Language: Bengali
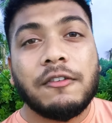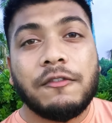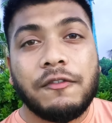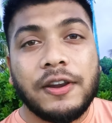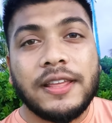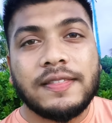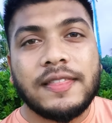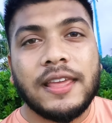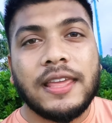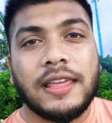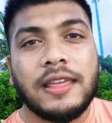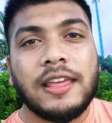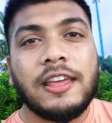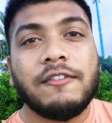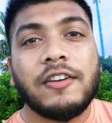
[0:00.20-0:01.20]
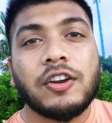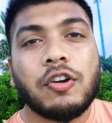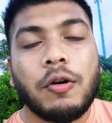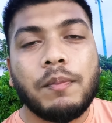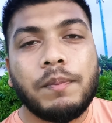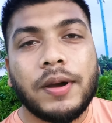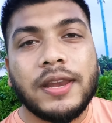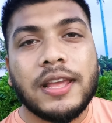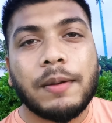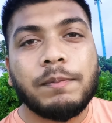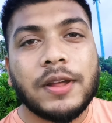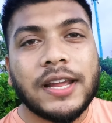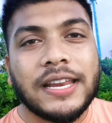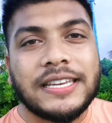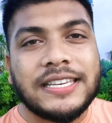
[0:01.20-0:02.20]
ফ্রিতেই ইভেন কোম্পানি
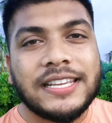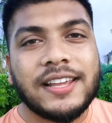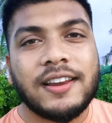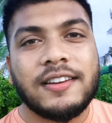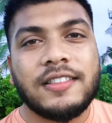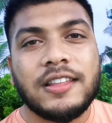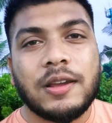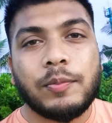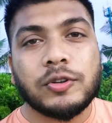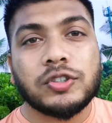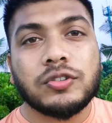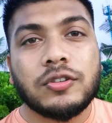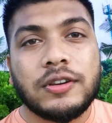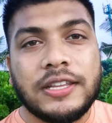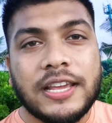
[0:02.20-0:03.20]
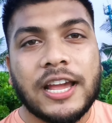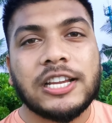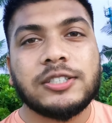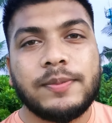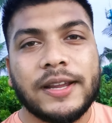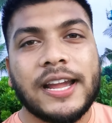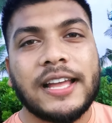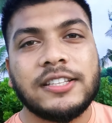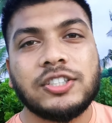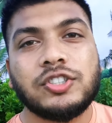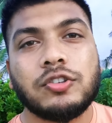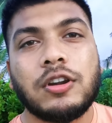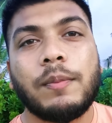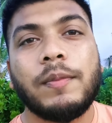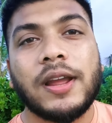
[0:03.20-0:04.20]
আপনাকে টিকিট দিয়ে পর্যন্ত নিয়ে আসবে কাজের
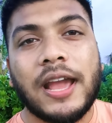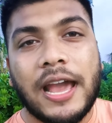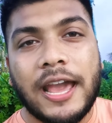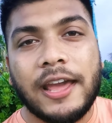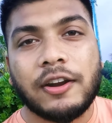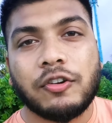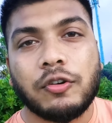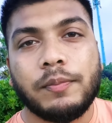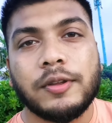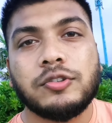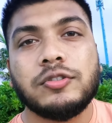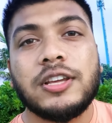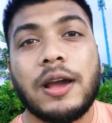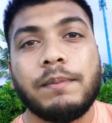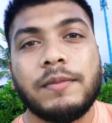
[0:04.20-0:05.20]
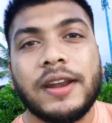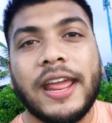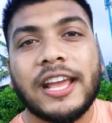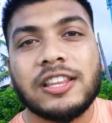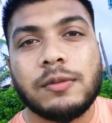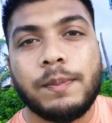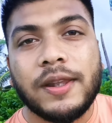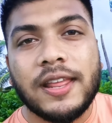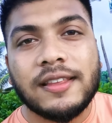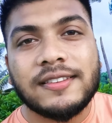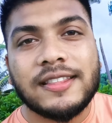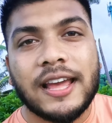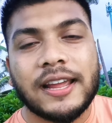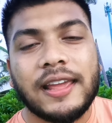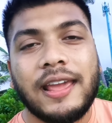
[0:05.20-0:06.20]
জন্য আপনাকে হায়ার করবে যদি আপনার এক্সপিরিয়েন্স
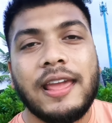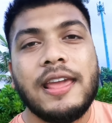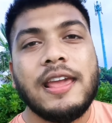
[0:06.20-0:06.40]
থাকে